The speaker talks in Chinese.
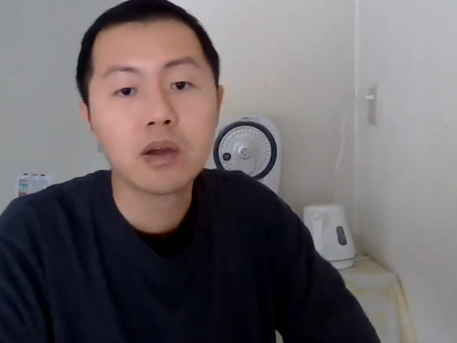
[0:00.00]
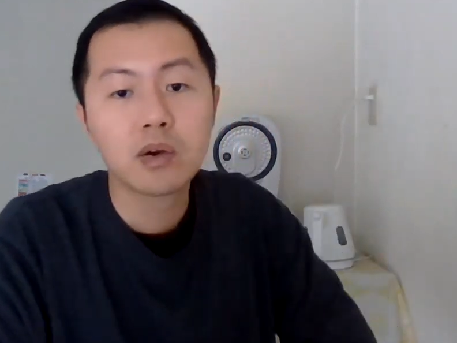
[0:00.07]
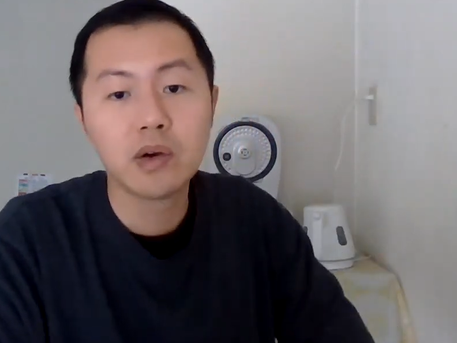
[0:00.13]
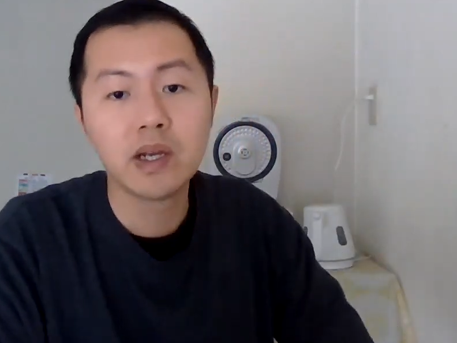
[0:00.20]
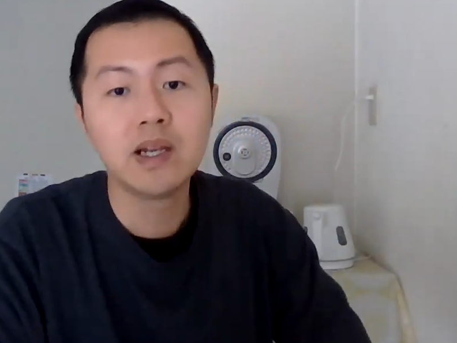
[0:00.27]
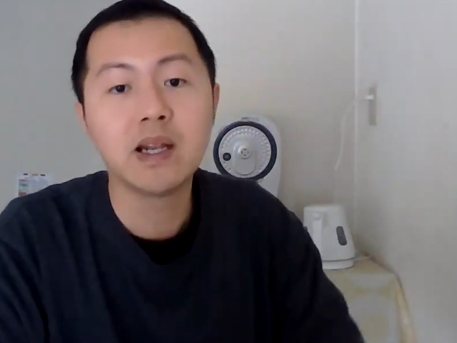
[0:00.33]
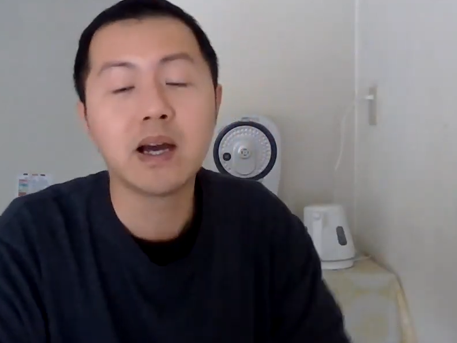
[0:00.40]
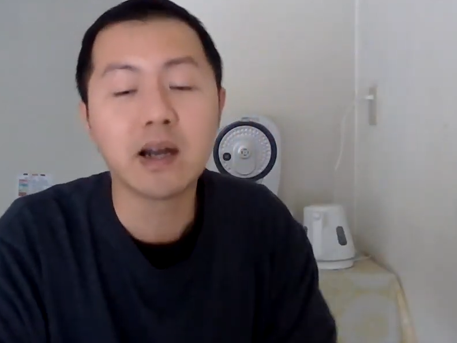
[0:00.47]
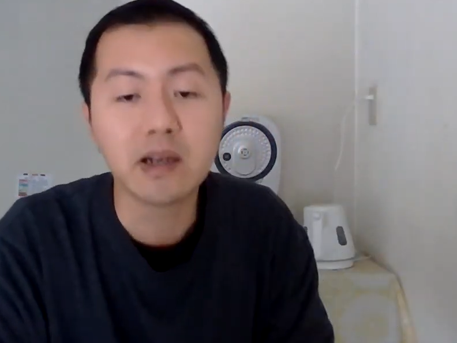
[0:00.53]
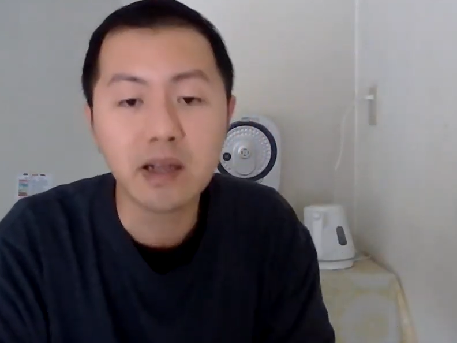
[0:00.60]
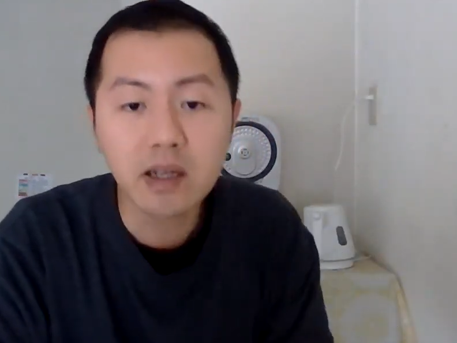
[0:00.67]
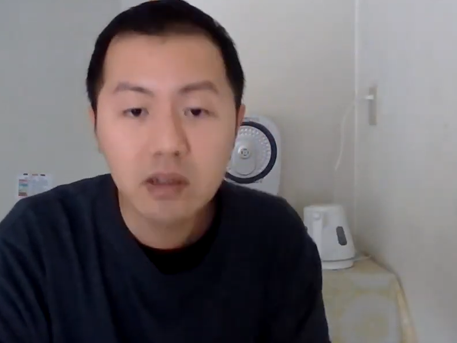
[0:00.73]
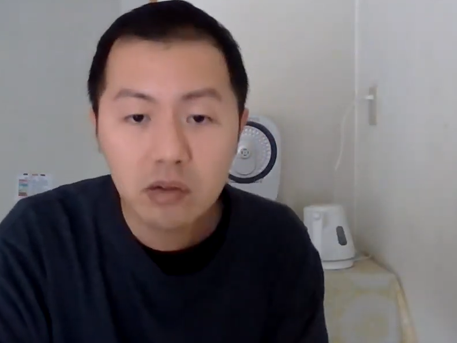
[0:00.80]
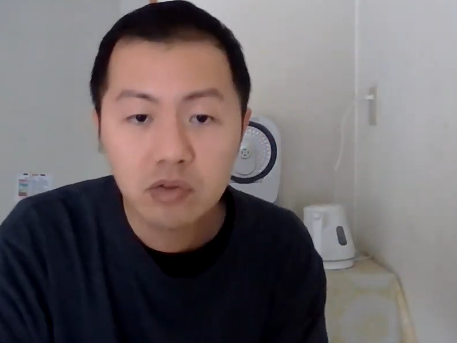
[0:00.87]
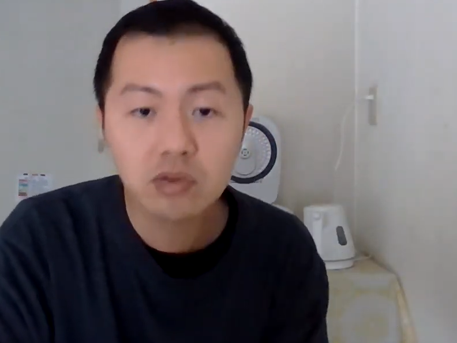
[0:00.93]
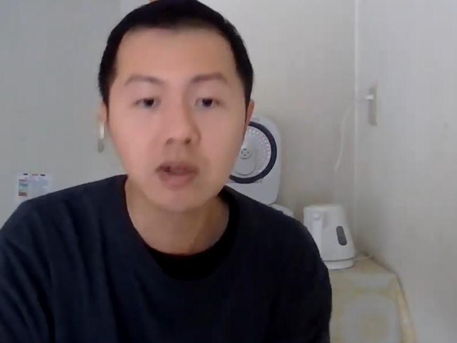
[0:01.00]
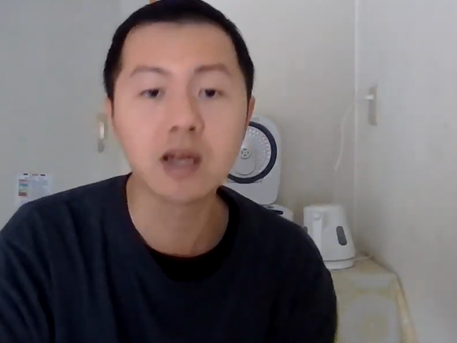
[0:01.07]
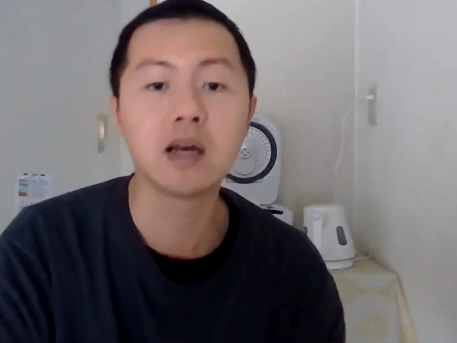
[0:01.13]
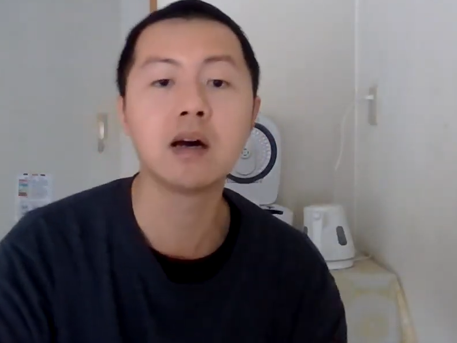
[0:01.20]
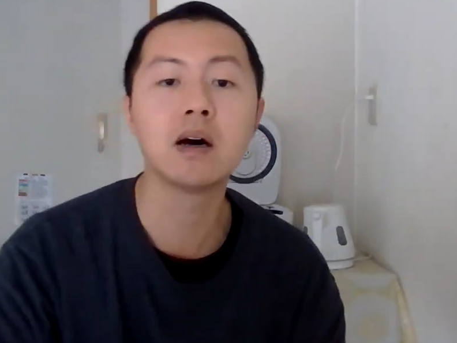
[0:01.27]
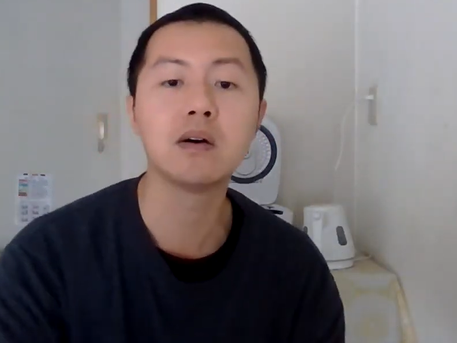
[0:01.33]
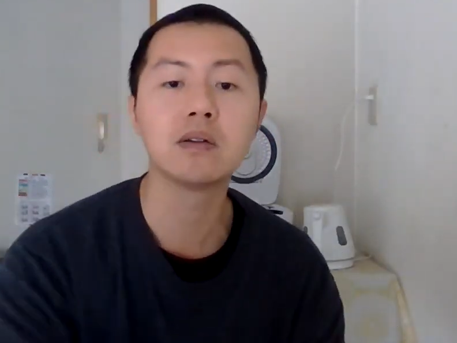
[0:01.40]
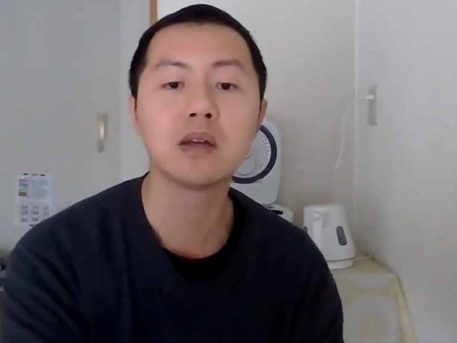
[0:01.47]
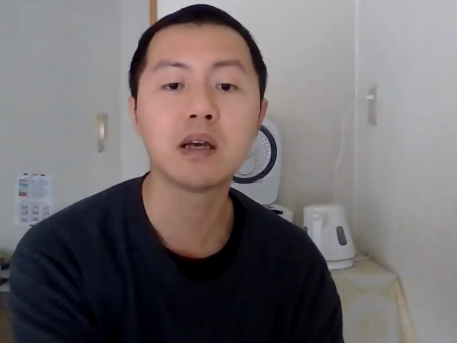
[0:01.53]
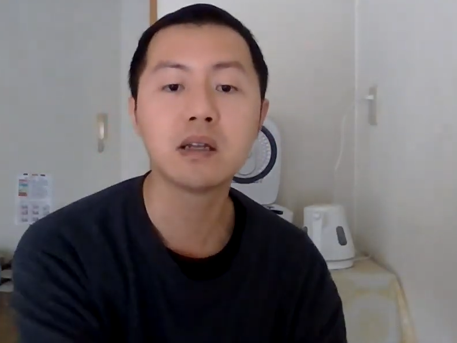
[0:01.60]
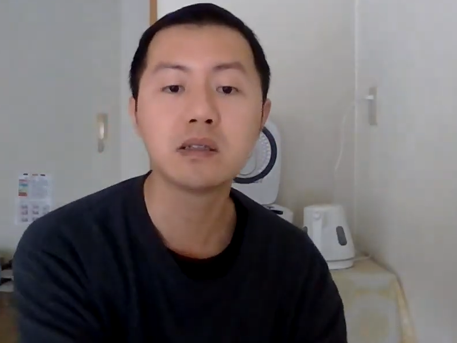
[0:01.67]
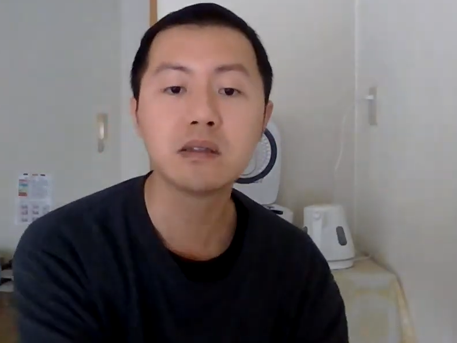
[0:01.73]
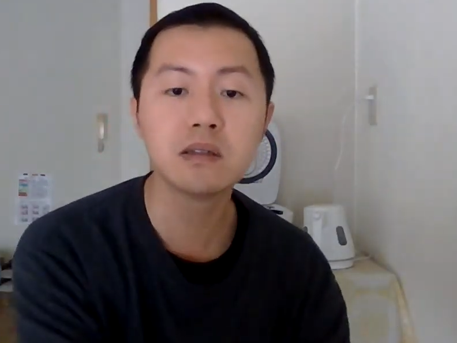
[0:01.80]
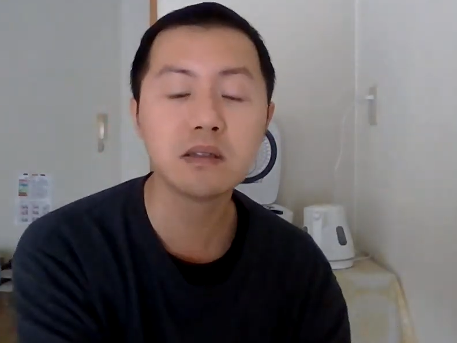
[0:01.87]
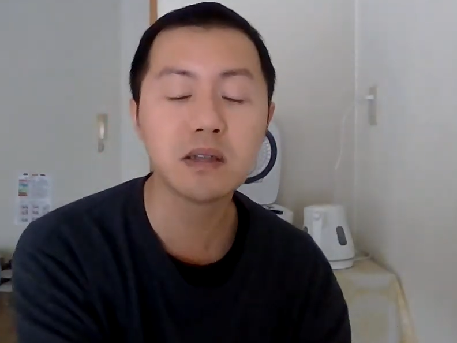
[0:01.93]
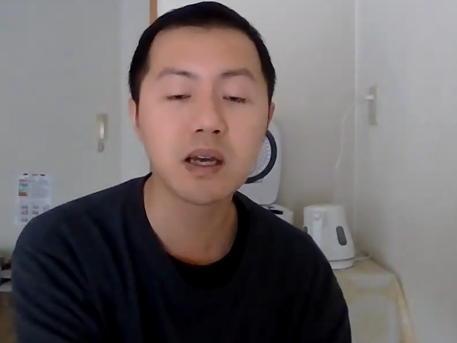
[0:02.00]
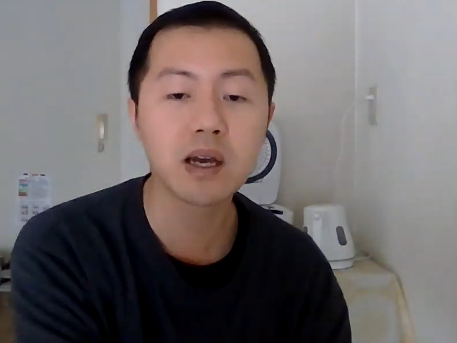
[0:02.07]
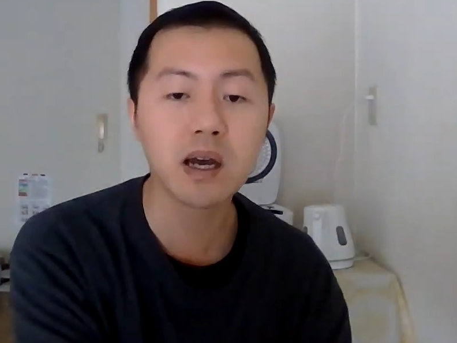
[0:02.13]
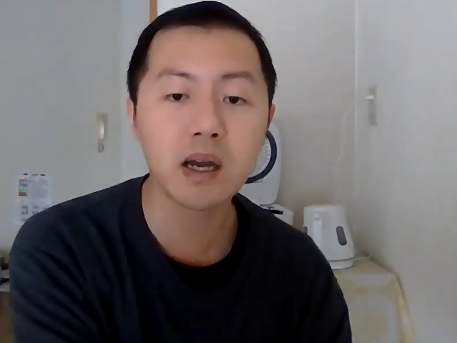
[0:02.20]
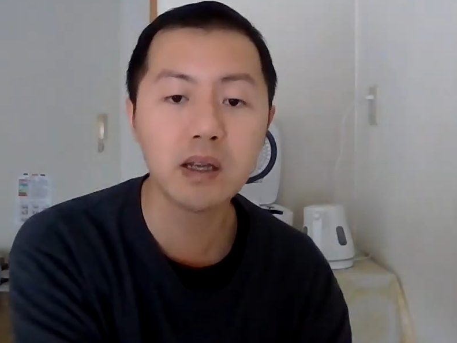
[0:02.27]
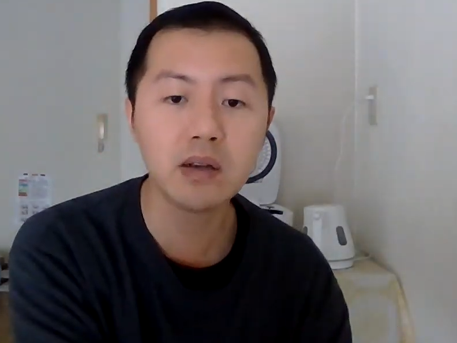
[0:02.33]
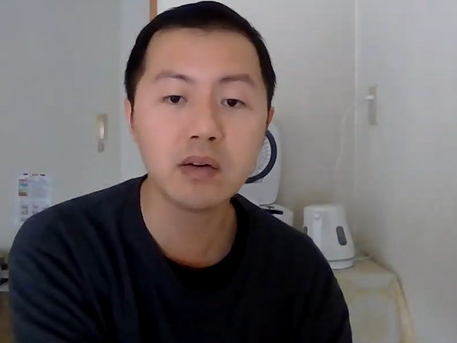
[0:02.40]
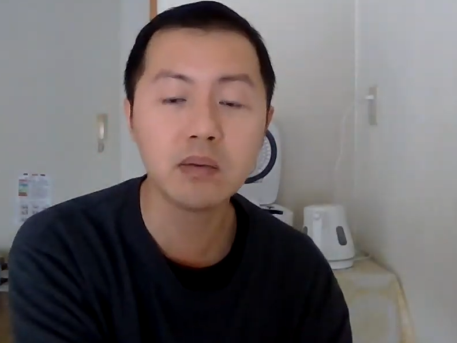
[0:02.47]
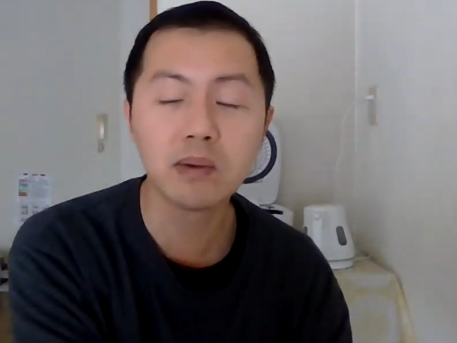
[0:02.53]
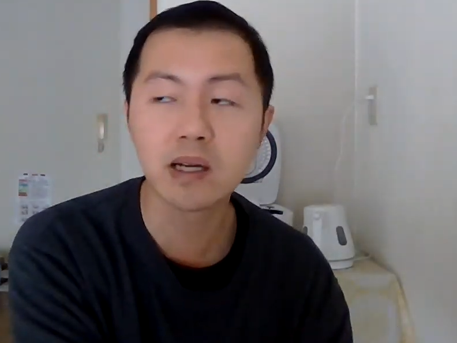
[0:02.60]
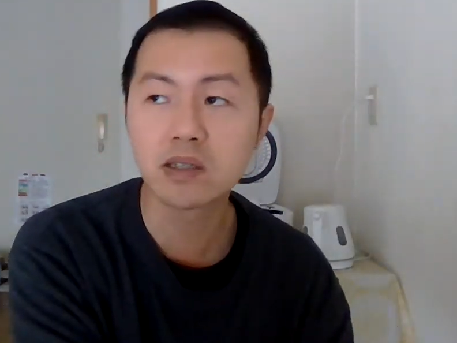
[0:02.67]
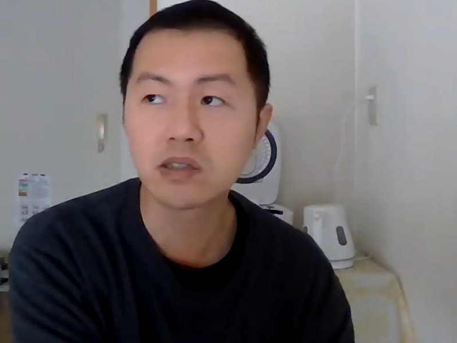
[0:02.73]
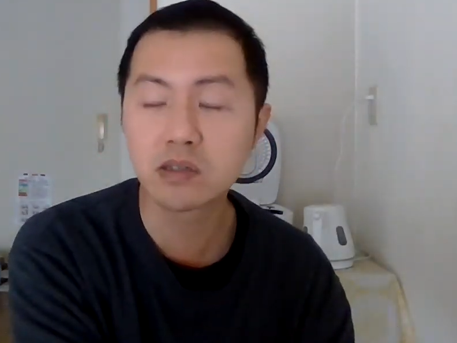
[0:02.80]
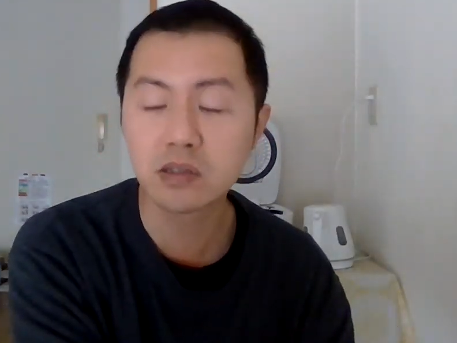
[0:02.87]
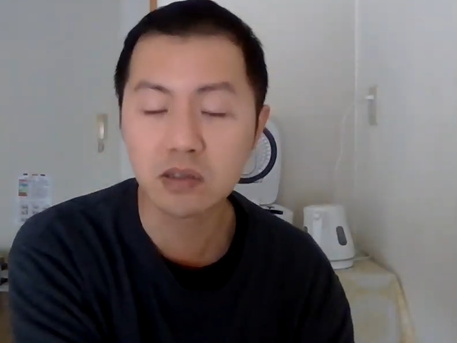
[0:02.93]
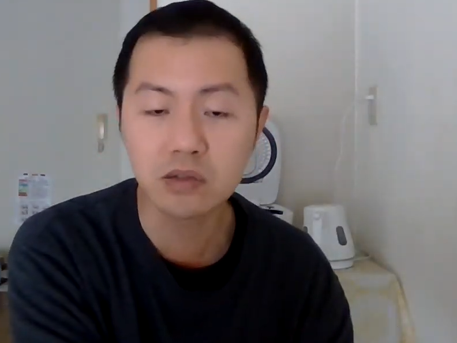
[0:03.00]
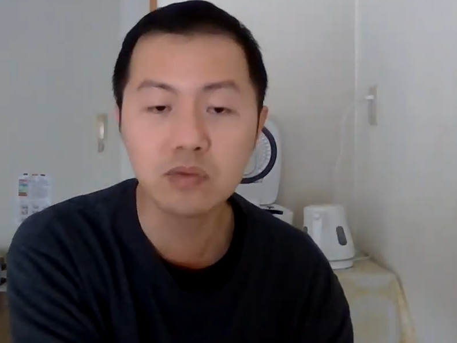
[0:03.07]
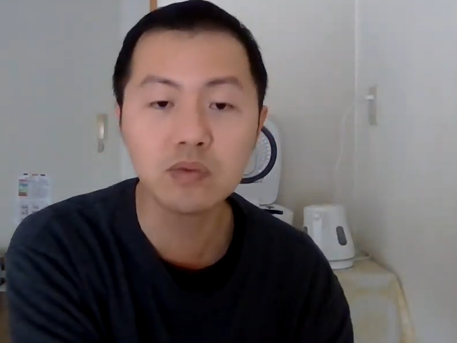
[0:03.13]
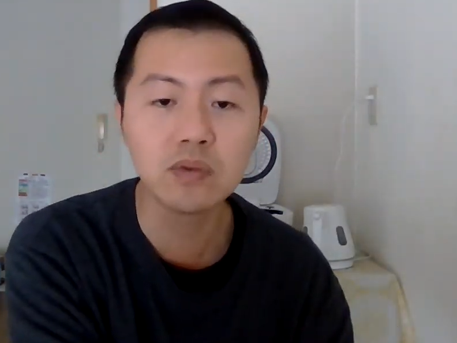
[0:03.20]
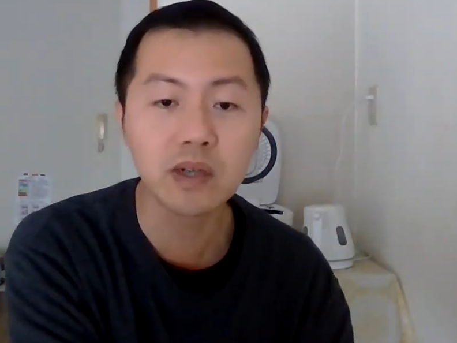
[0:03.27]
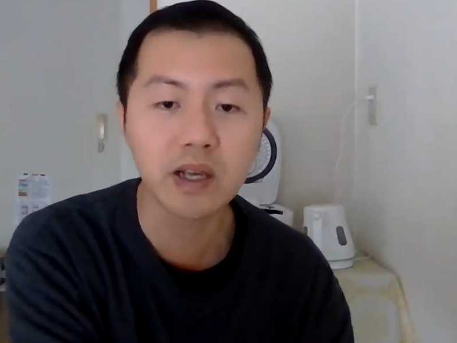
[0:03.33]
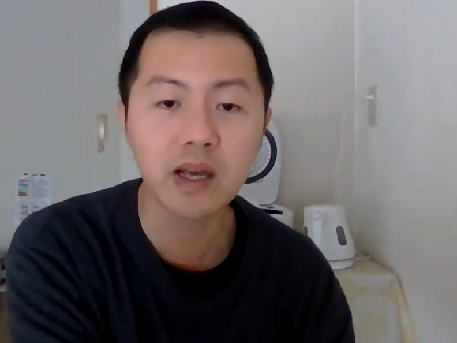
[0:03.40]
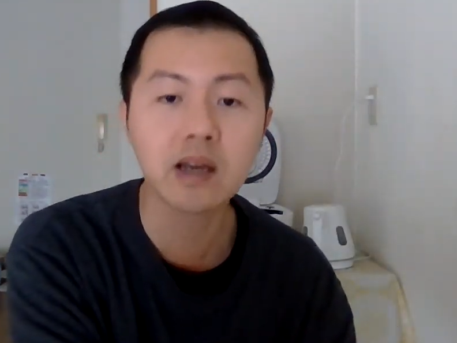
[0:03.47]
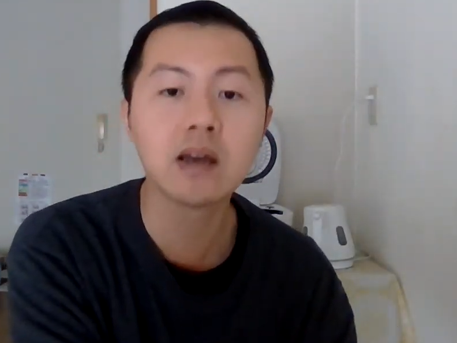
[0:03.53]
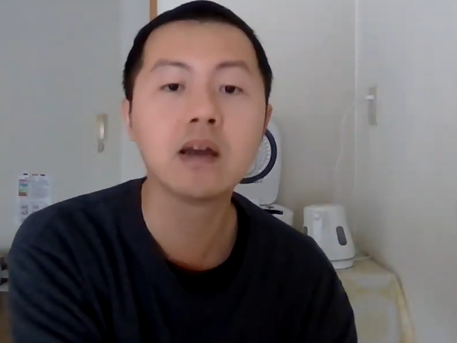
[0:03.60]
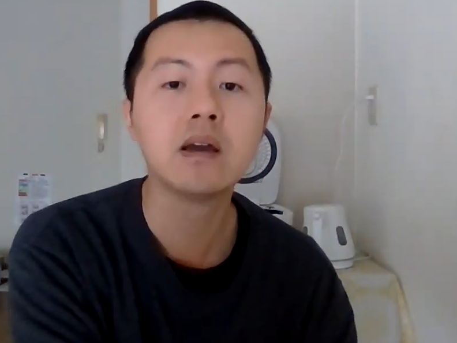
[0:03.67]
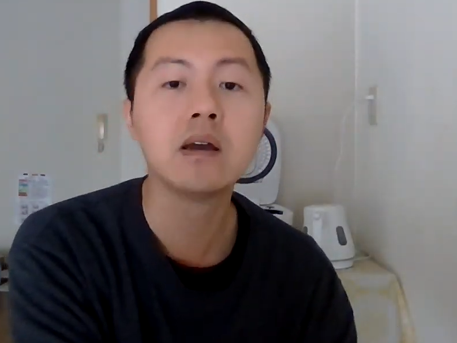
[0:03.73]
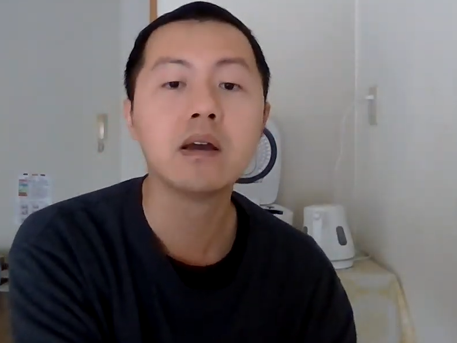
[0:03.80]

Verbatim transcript: 亏两年都算好的，之前还有吧，十五年